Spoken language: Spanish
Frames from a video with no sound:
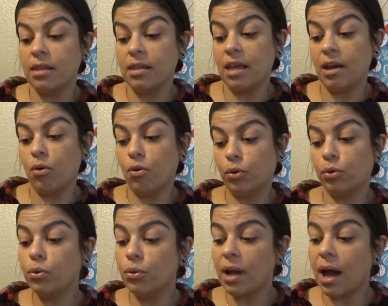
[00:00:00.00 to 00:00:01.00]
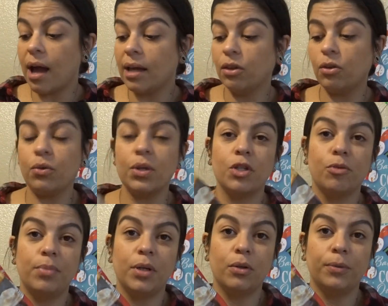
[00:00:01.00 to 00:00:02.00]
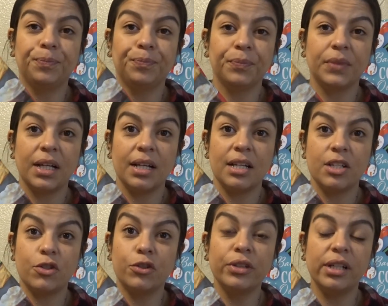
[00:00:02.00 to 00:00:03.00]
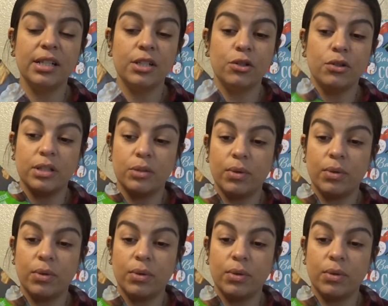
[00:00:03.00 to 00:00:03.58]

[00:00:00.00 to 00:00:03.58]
de gordura y todo eso pero son deliciosas.